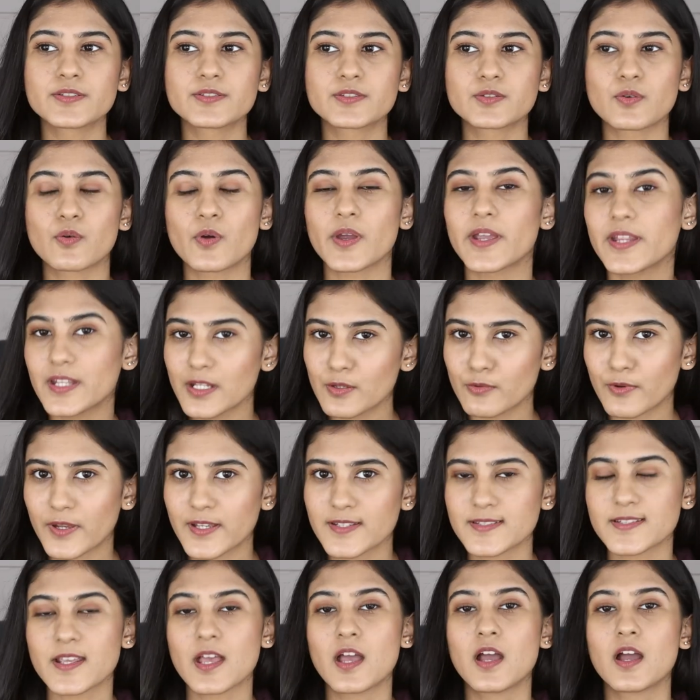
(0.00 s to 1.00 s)
ஸோ
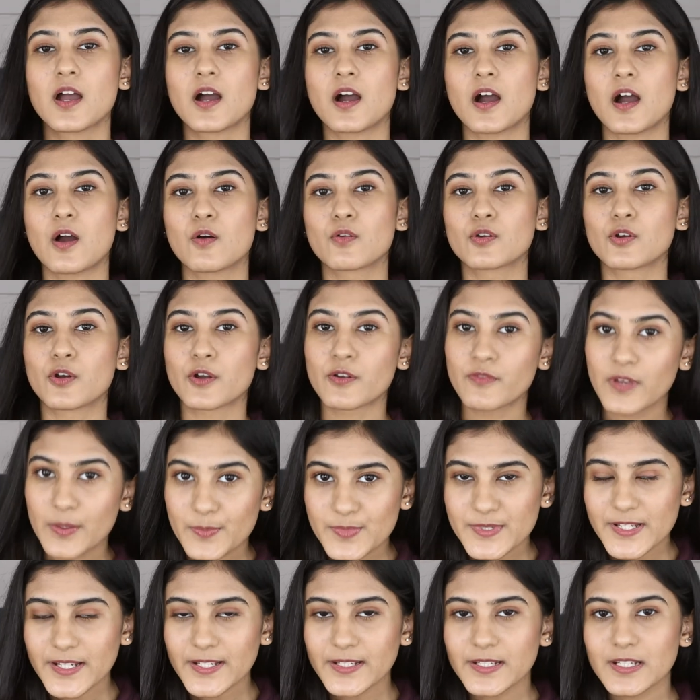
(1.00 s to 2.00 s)
எனிவேஸ் அவங்களோட
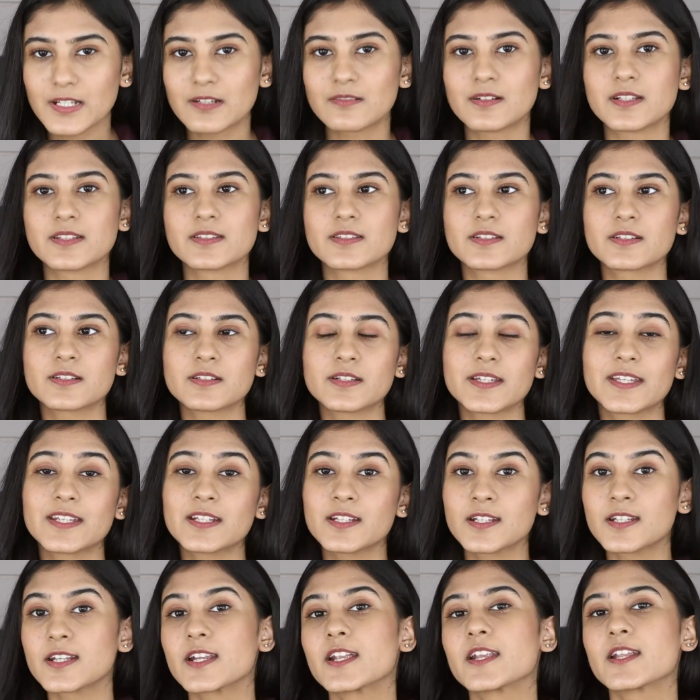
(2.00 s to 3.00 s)
வெப்சைட்டில் வந்து
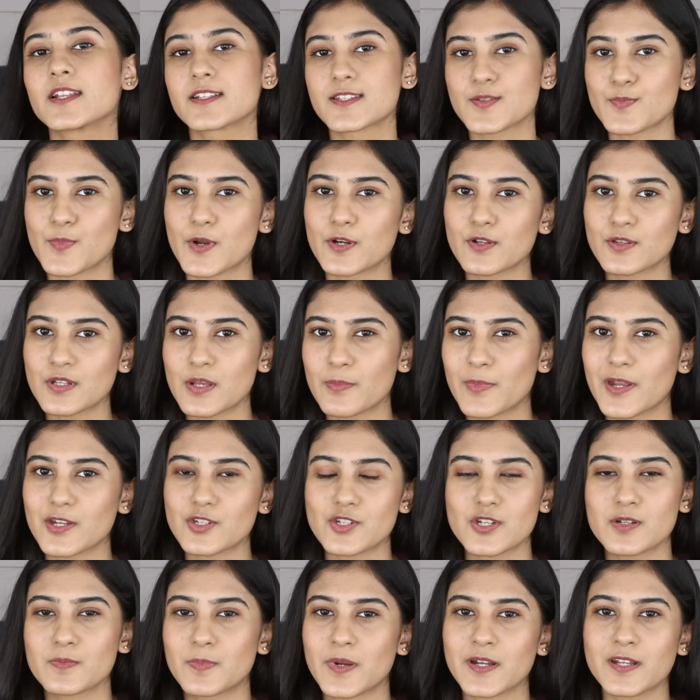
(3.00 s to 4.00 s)
இன்க்ரீடியன்ஸ் மட்டும்தான்
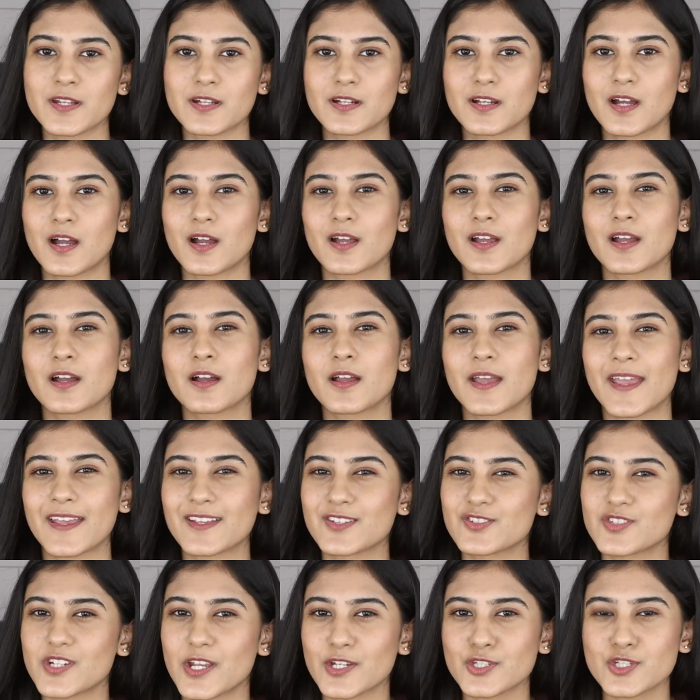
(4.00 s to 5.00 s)
மென்ஷன் பண்ணியிருக்காங்க
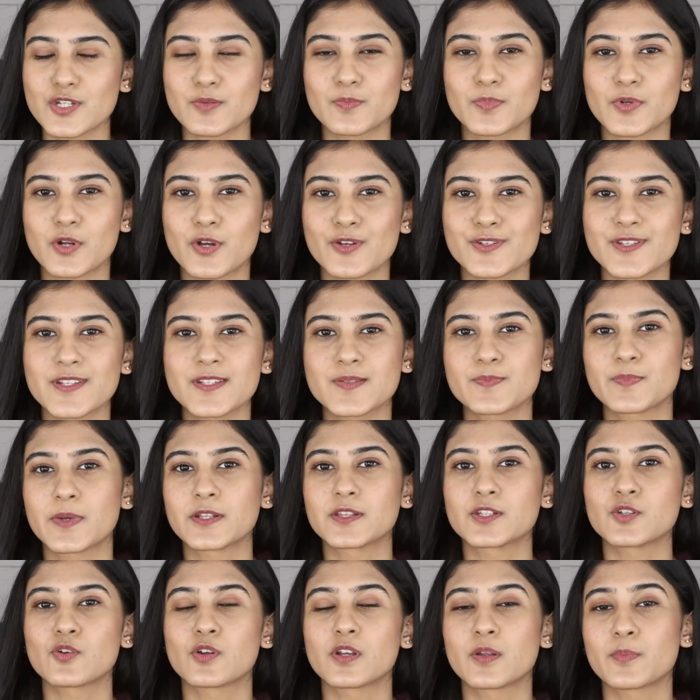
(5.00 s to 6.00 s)
எக்ஸ்ட்ராக்ஷன் ப்ராசஸ்
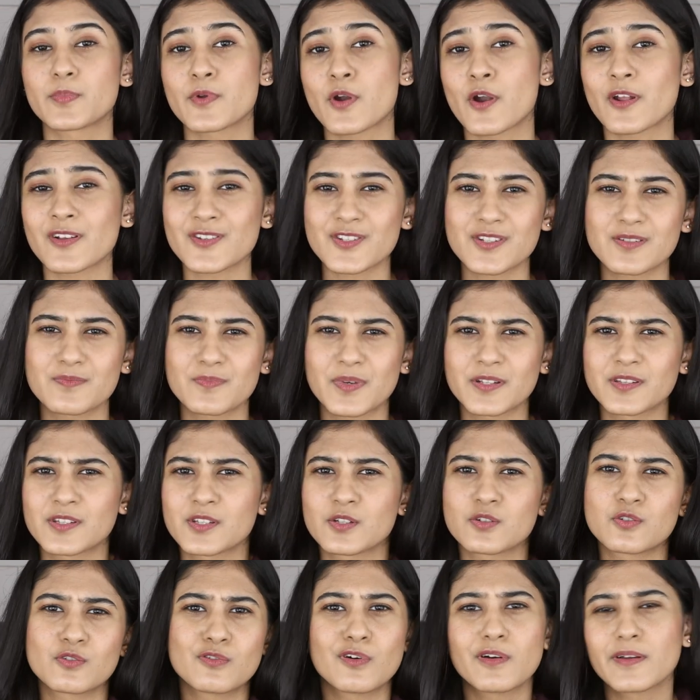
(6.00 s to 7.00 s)
பற்றியோ இல்லை ப்ரொடக்ஷன்
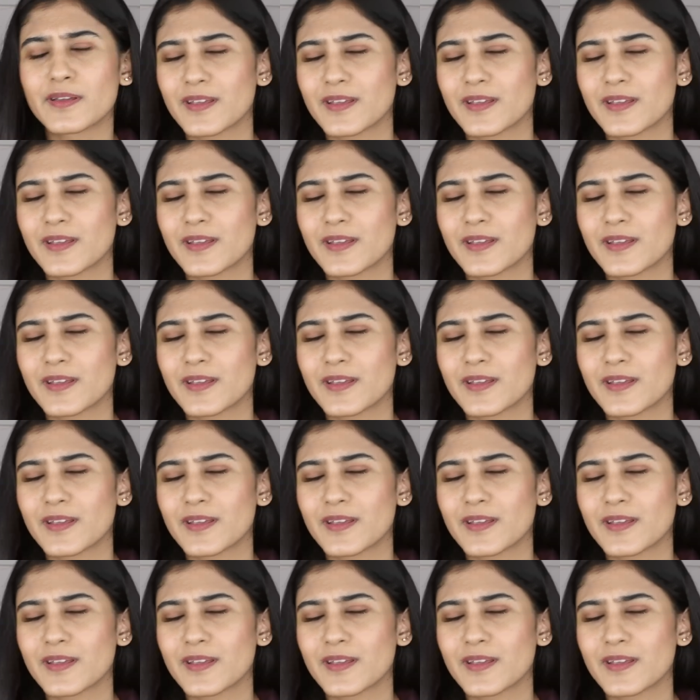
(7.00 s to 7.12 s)
பற்றியோ